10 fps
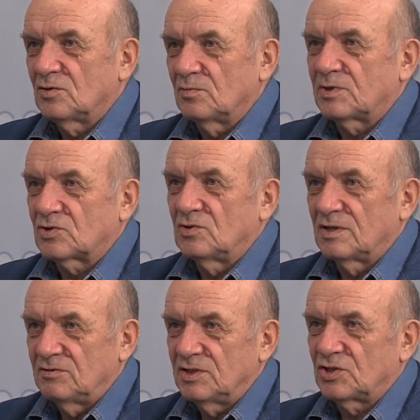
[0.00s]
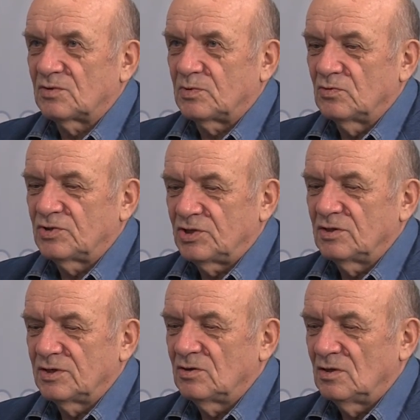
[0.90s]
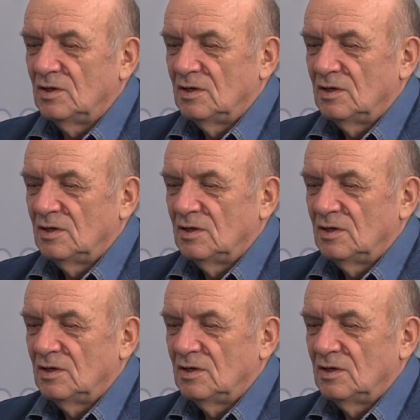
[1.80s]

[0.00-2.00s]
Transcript: кто пришел на вечер, получил ее,